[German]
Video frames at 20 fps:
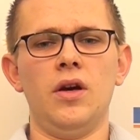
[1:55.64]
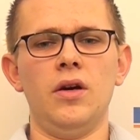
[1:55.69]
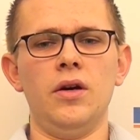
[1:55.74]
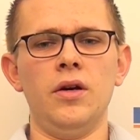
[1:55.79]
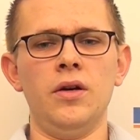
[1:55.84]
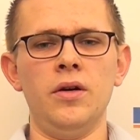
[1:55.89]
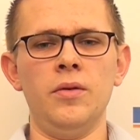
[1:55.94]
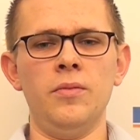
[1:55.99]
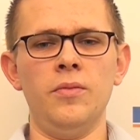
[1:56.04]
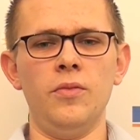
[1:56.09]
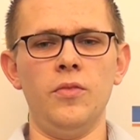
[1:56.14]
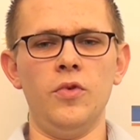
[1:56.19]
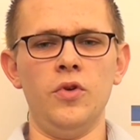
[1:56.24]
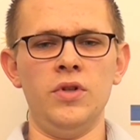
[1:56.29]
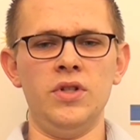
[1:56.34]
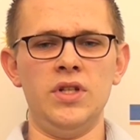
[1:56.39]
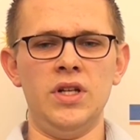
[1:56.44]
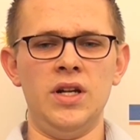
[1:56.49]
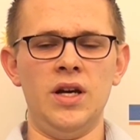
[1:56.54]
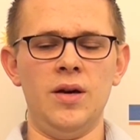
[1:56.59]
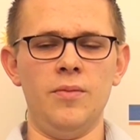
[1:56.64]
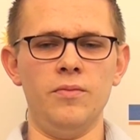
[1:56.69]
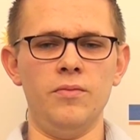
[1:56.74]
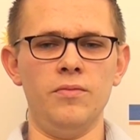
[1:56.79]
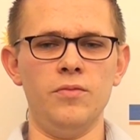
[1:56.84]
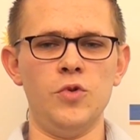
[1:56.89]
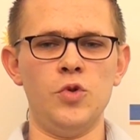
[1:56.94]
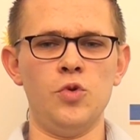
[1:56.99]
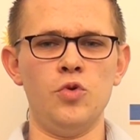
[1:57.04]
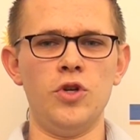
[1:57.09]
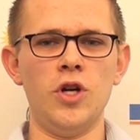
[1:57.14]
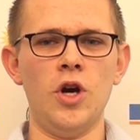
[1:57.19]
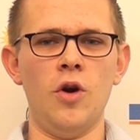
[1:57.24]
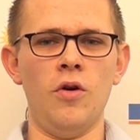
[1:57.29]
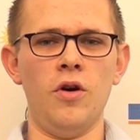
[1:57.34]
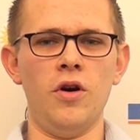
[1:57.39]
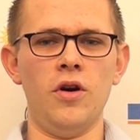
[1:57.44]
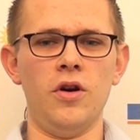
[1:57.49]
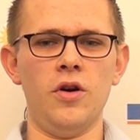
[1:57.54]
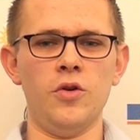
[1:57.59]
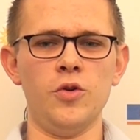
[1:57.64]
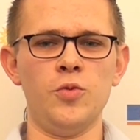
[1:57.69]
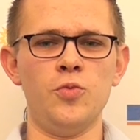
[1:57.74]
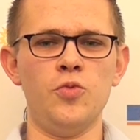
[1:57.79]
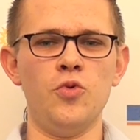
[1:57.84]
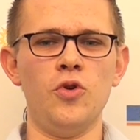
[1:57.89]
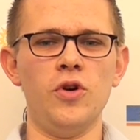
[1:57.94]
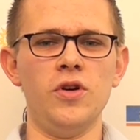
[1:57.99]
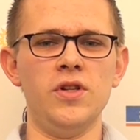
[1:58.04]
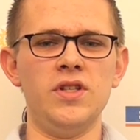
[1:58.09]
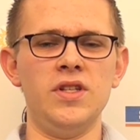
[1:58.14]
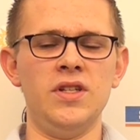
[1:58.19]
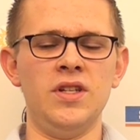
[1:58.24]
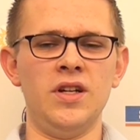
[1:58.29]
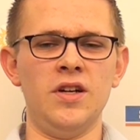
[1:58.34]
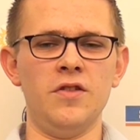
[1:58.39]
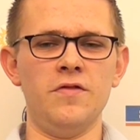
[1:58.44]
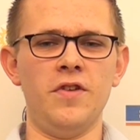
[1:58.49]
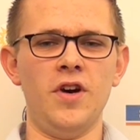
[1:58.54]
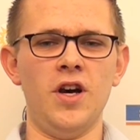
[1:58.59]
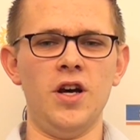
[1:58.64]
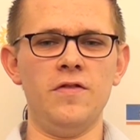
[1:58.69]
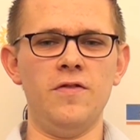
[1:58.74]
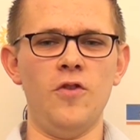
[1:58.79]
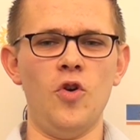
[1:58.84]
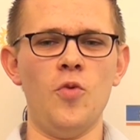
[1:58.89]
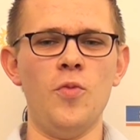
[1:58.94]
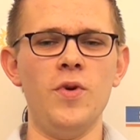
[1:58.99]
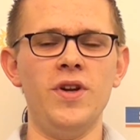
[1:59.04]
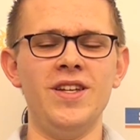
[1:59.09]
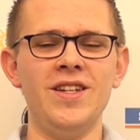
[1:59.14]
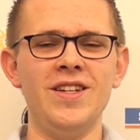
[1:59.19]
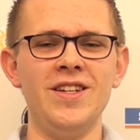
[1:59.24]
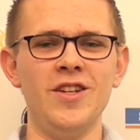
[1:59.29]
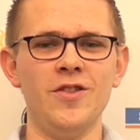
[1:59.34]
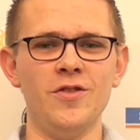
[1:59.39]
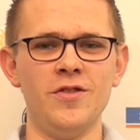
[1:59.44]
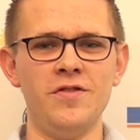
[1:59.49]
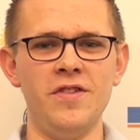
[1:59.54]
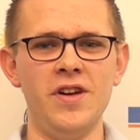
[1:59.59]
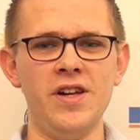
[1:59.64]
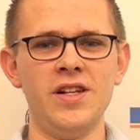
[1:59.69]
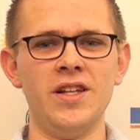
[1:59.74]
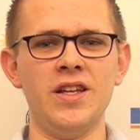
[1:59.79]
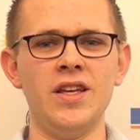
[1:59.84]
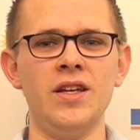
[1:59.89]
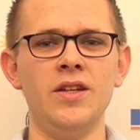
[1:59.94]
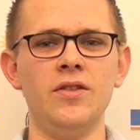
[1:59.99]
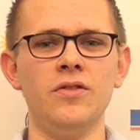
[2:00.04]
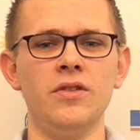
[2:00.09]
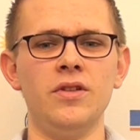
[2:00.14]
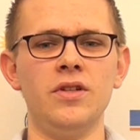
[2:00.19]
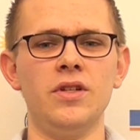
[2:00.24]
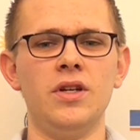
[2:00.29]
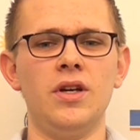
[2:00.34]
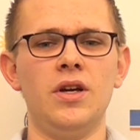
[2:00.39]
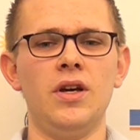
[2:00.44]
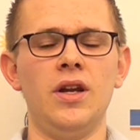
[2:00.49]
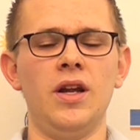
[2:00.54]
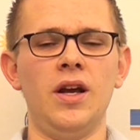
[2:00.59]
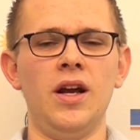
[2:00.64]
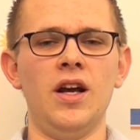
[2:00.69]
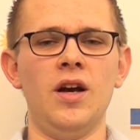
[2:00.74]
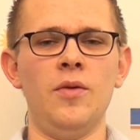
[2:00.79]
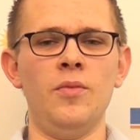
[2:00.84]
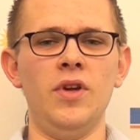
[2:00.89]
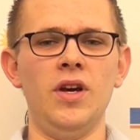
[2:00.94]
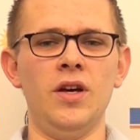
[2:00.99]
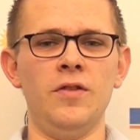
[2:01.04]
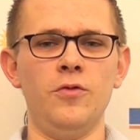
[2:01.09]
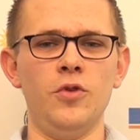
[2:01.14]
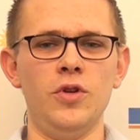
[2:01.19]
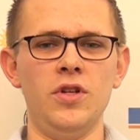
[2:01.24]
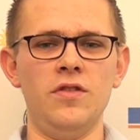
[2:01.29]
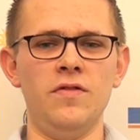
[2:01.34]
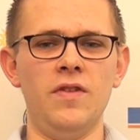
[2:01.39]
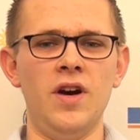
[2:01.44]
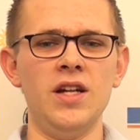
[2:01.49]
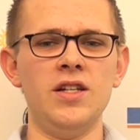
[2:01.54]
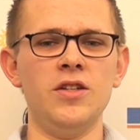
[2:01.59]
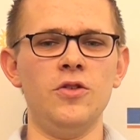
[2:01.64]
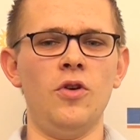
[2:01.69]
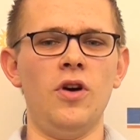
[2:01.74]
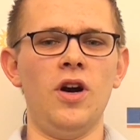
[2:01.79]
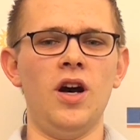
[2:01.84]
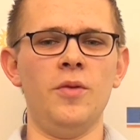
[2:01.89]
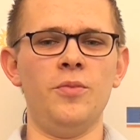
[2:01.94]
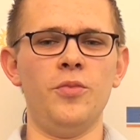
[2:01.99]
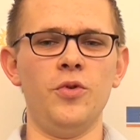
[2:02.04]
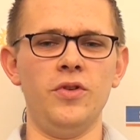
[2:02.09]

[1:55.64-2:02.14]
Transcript: Ähm, und dann haben Zuschauer aus Buchholz ihn dann gefragt, warum er denn nicht aufs Feld geht. Und dann kam die Antwort, ich warte noch ab.